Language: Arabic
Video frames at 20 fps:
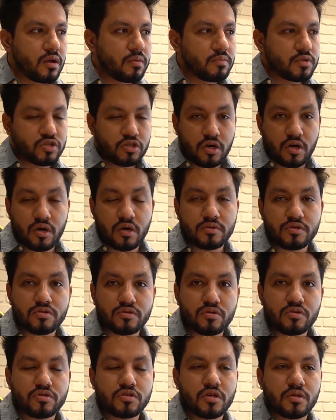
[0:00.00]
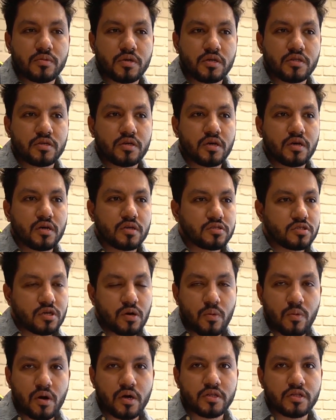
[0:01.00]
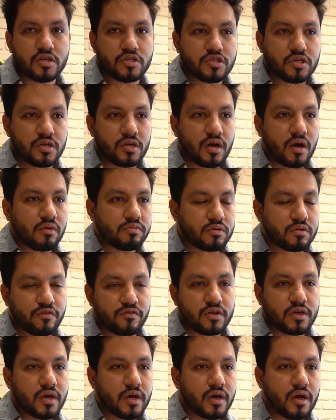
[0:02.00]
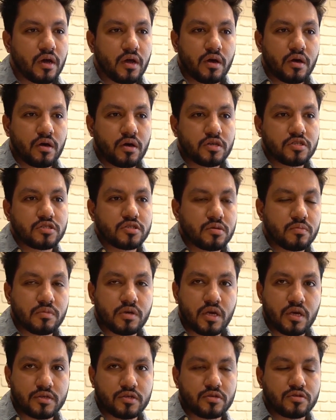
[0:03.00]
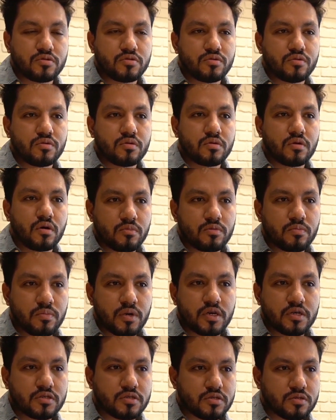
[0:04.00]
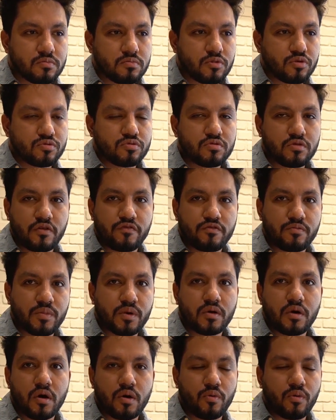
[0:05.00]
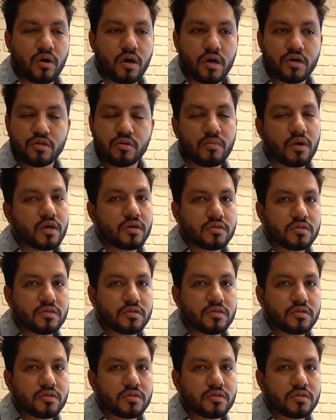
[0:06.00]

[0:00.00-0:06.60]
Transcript: للمشاهير السوشيال ميديا نسوي وايد اشياء نحرك فيها اسم كذا سوق مو بس موجودين في مكان واحد وما